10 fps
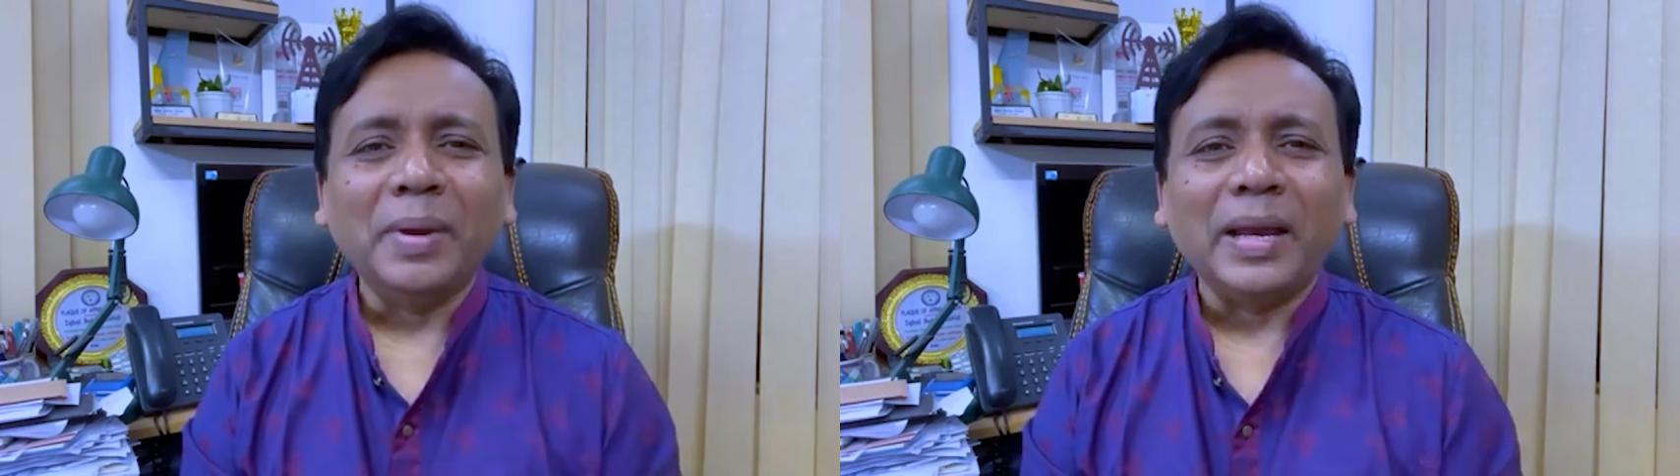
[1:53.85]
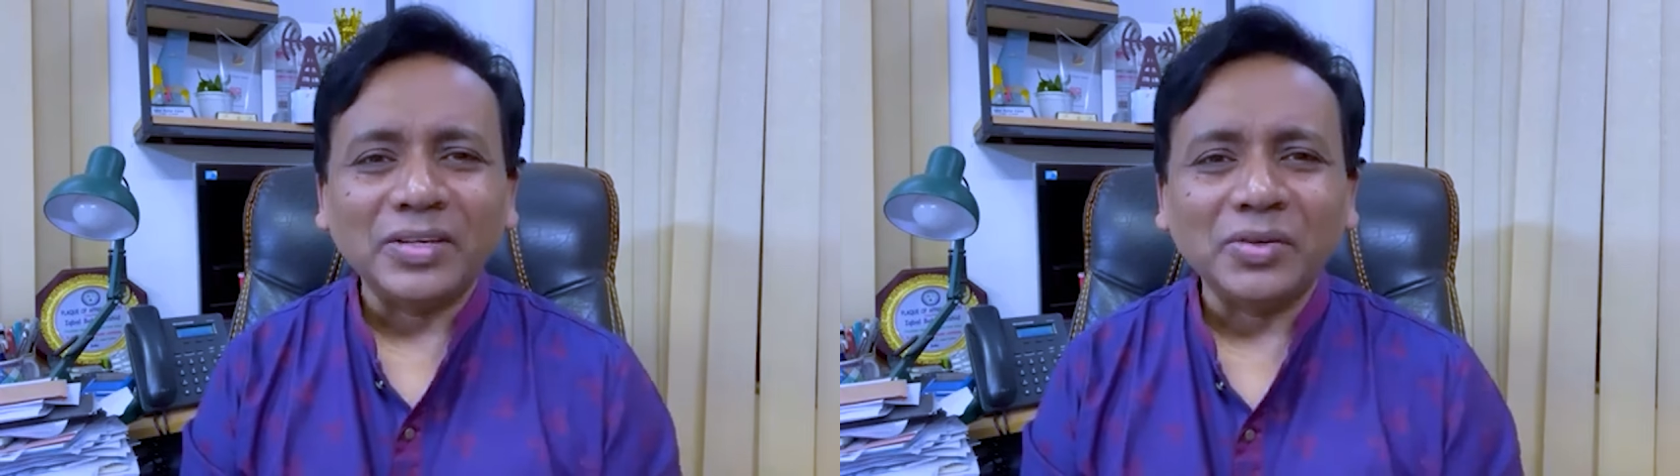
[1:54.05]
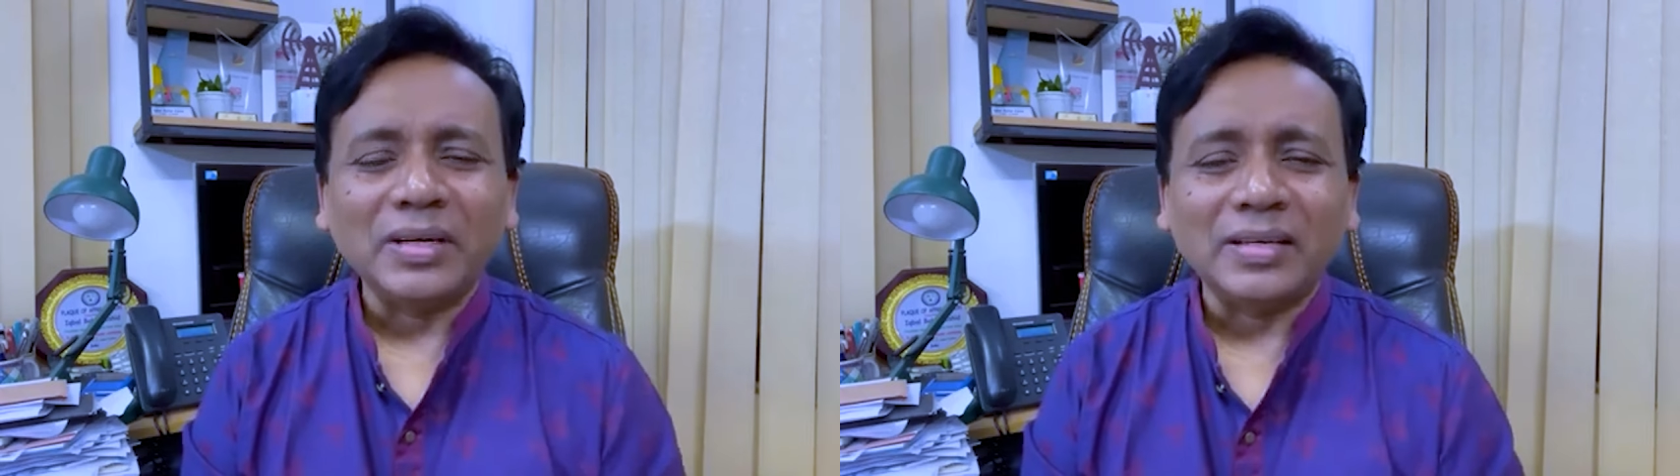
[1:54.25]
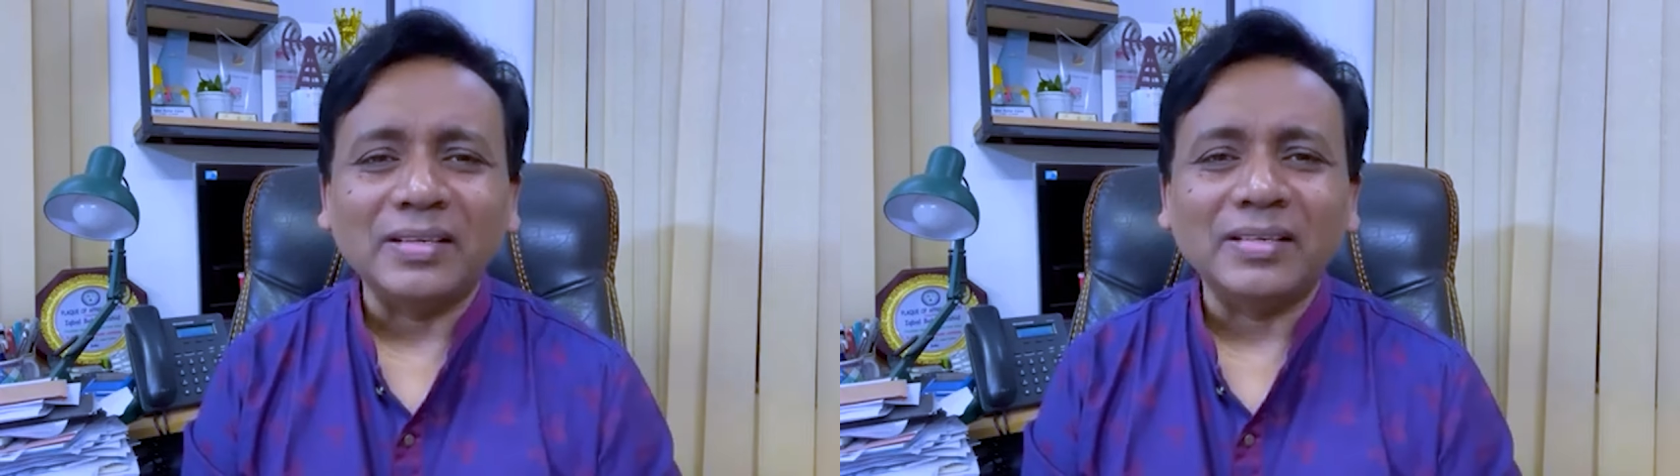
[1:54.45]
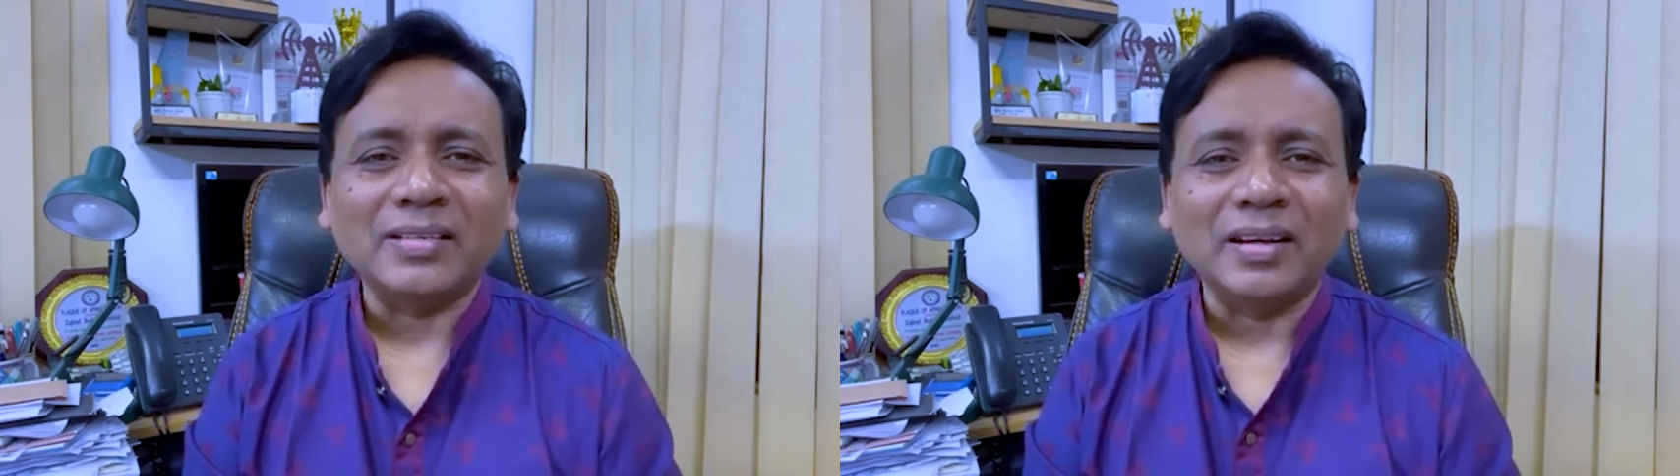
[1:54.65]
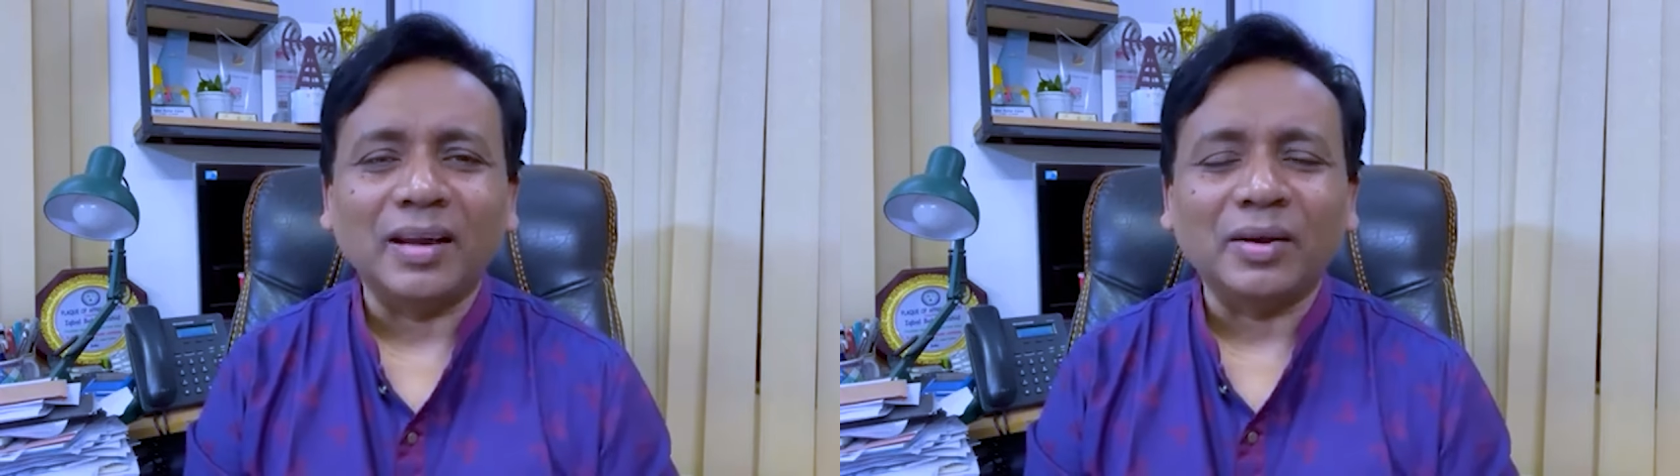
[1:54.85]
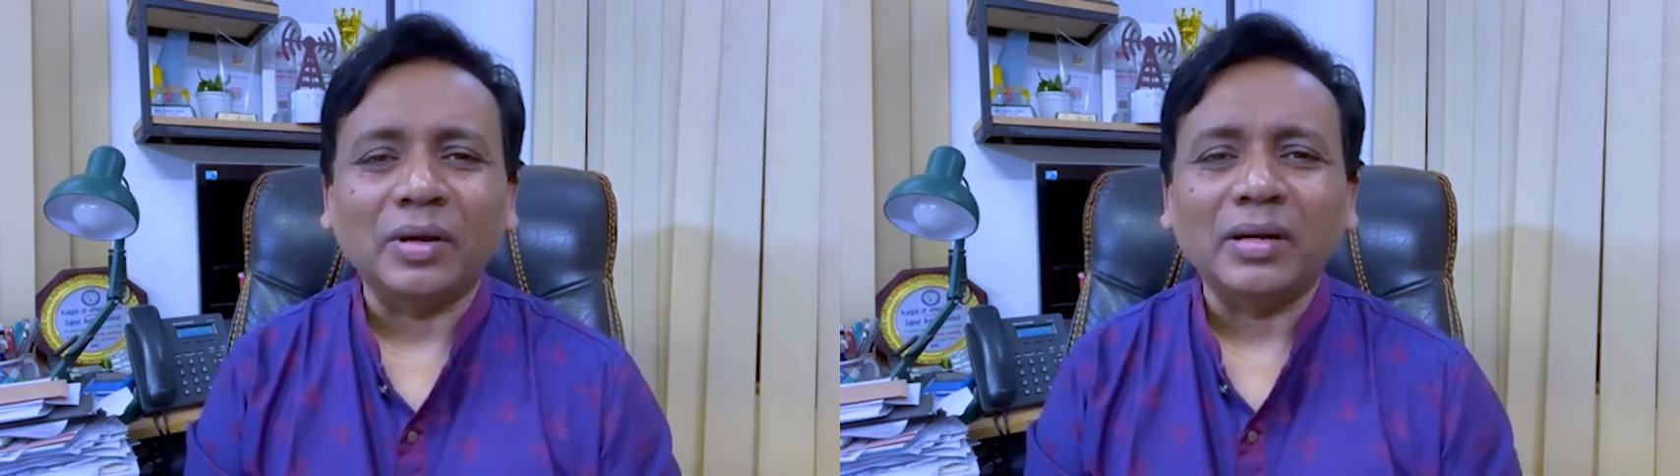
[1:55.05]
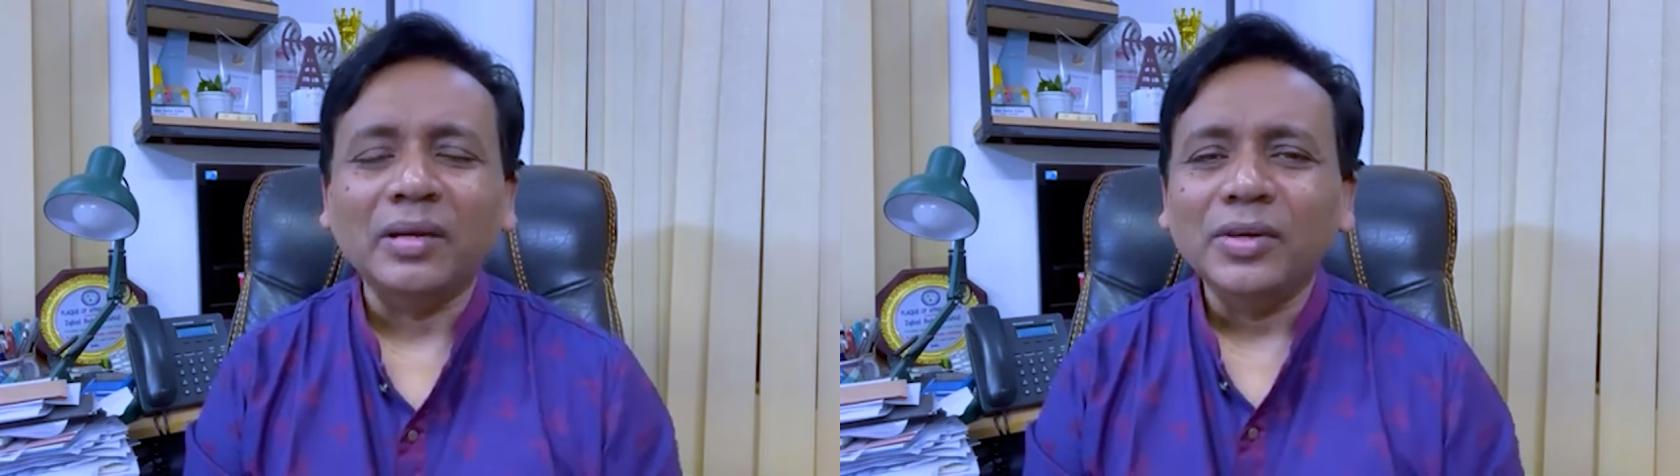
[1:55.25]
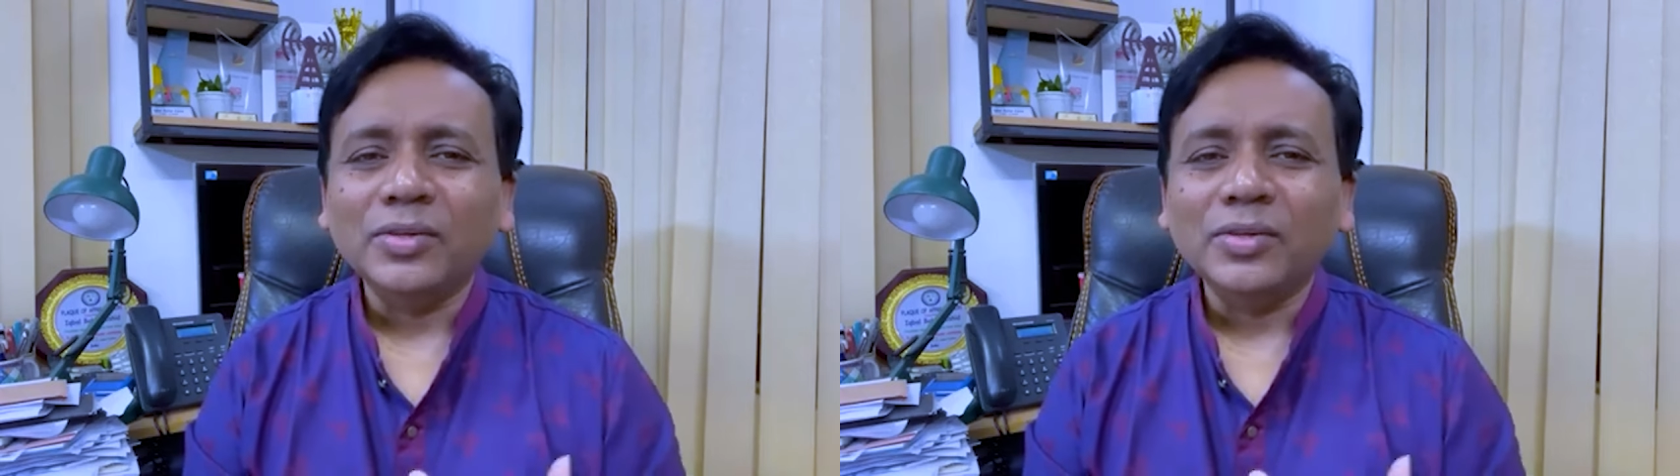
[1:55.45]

ব্যাংকের সঙ্গে ট্রানজাকশন না করেন